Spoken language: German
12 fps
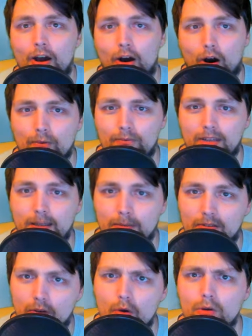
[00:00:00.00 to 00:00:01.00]
Hoffentlich gibt
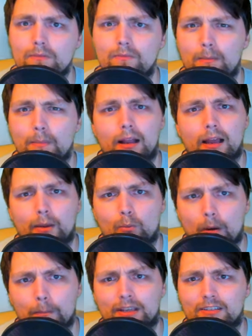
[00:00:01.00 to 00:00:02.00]
es irgendwann mal ein
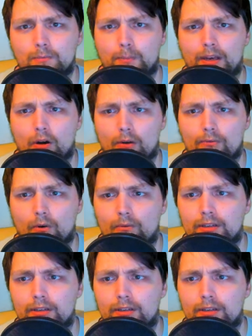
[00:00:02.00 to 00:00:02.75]
One Piece Spin-off, wo wir